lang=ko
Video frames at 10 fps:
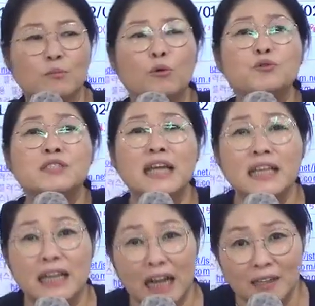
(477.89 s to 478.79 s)
못
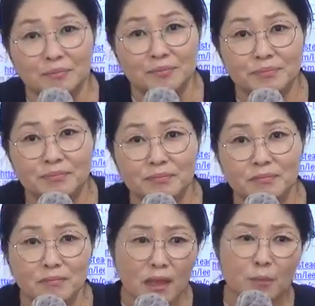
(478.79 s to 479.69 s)
짜니까.
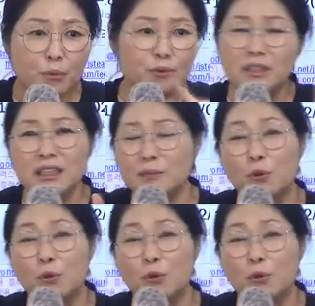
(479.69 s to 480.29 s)
본인들이